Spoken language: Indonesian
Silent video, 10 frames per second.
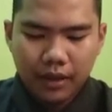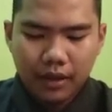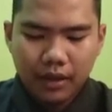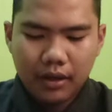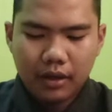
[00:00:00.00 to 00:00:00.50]

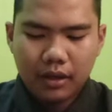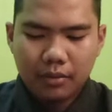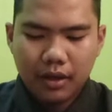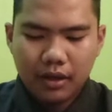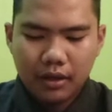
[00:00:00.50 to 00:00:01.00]
Yang
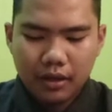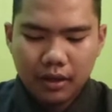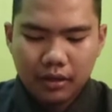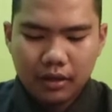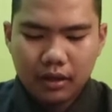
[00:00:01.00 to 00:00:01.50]
kelima,
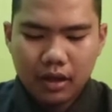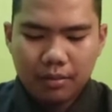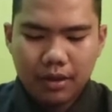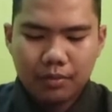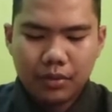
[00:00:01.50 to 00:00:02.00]

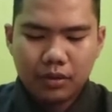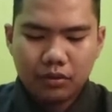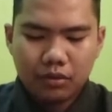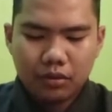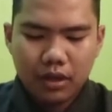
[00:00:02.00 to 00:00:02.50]
terdapat pintu
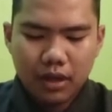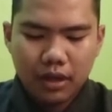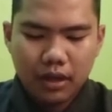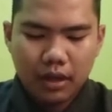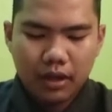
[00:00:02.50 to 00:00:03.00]
surga
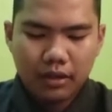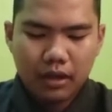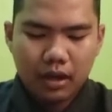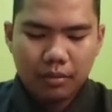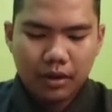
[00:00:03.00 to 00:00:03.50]
yang
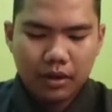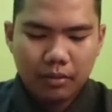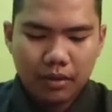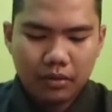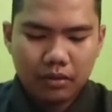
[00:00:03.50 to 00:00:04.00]
hanya dapat
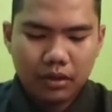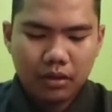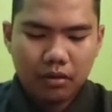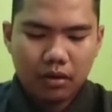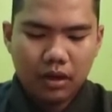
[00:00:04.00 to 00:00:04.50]

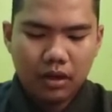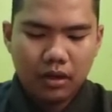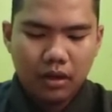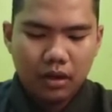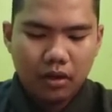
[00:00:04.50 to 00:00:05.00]
dimasuki oleh
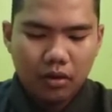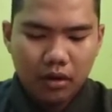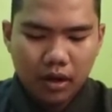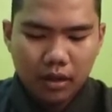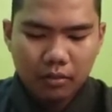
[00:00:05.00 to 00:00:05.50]

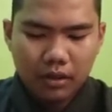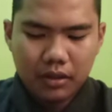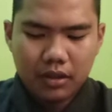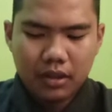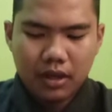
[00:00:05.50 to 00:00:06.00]
orang yang
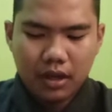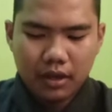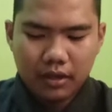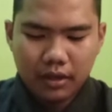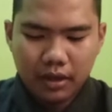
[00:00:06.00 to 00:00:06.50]
bersedekah.
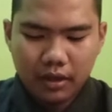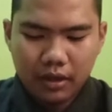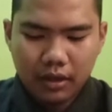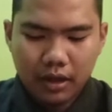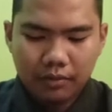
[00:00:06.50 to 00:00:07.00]
Yang
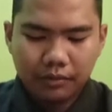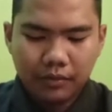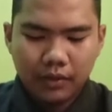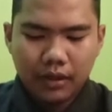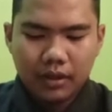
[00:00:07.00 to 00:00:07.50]
keenam,
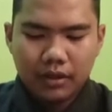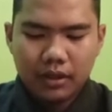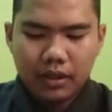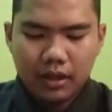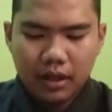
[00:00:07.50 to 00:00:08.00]

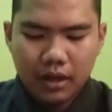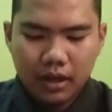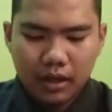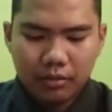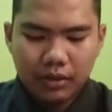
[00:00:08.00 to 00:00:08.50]
sedekah
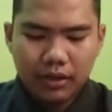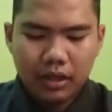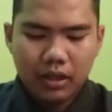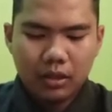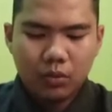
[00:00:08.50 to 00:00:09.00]
akan
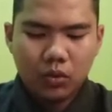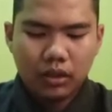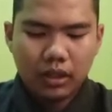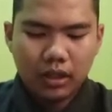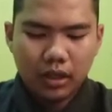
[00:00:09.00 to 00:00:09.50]
menjadi
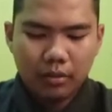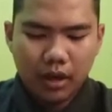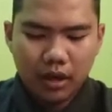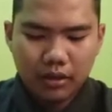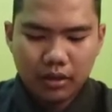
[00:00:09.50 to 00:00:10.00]
bukti
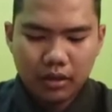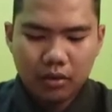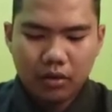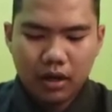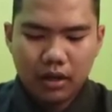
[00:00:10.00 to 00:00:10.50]
keimanan
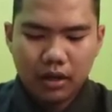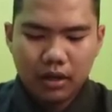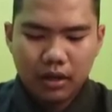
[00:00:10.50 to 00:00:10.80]
seseorang.